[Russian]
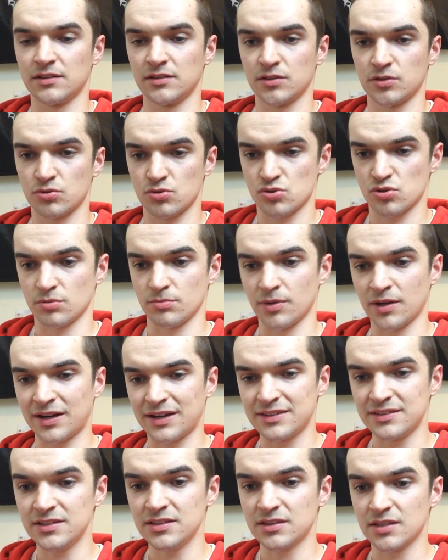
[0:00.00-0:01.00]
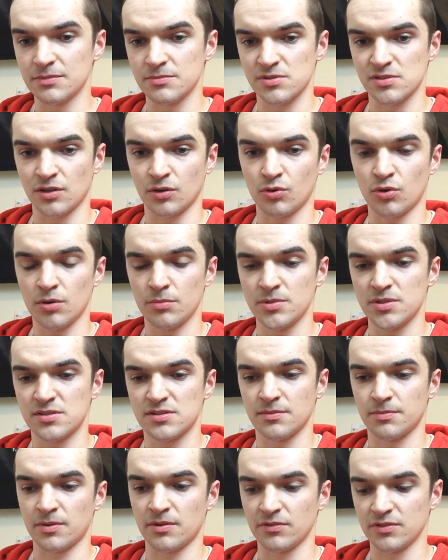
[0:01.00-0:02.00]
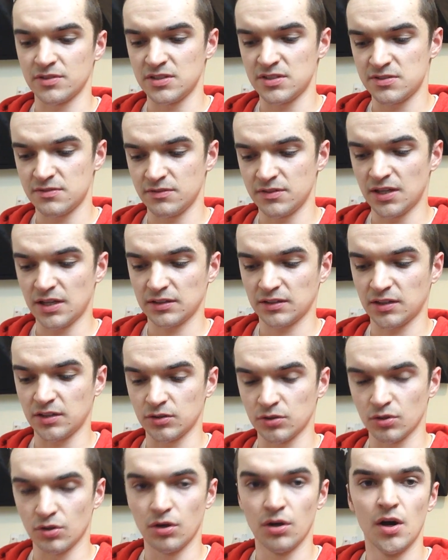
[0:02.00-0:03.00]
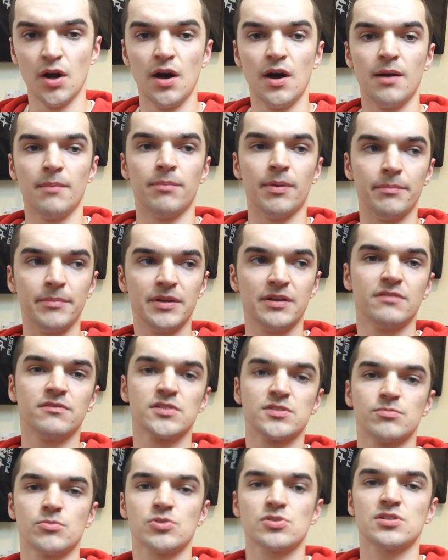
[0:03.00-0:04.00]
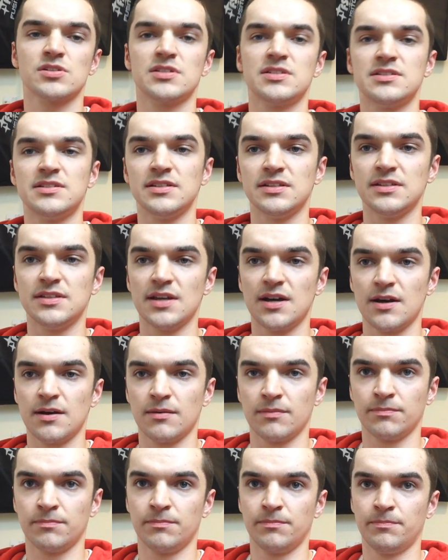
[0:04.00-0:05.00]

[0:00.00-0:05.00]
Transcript: на то, чтобы ходить там, знакомиться, проводить свиданки, но по мере возможности я